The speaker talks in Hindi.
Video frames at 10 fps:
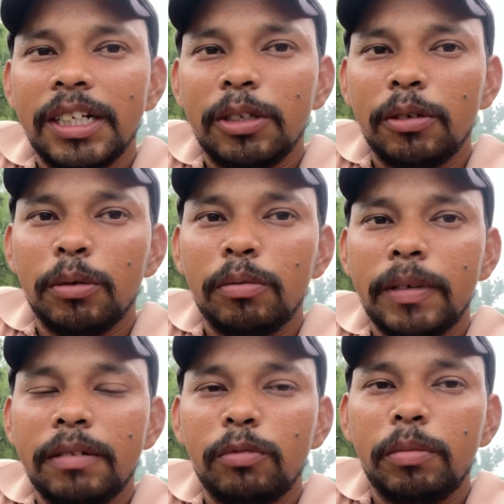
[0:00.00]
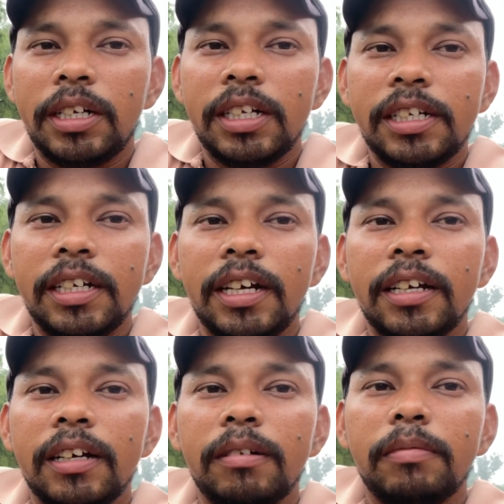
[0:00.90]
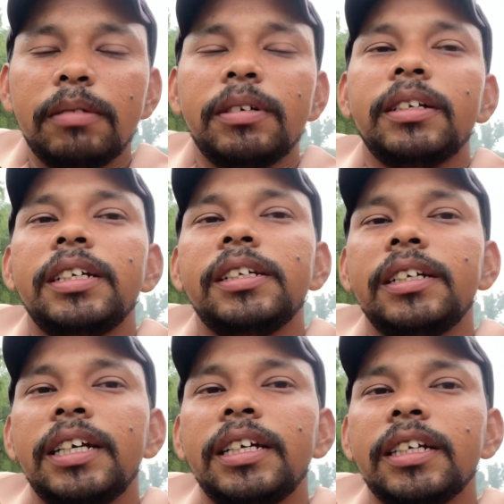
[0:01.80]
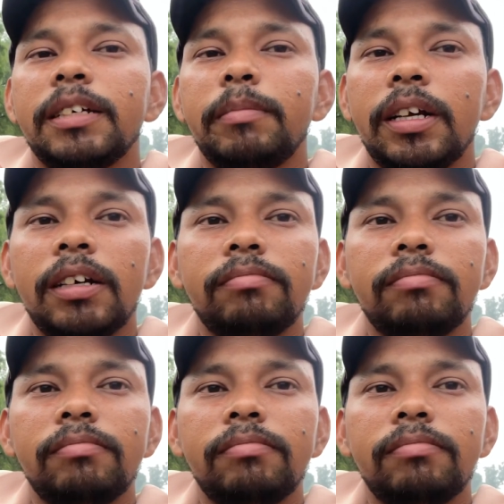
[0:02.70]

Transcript: तो मेरे मुँह में टेस्ट नहीं आ रहेगा मतलब कि रीज़न यही है कि मेरा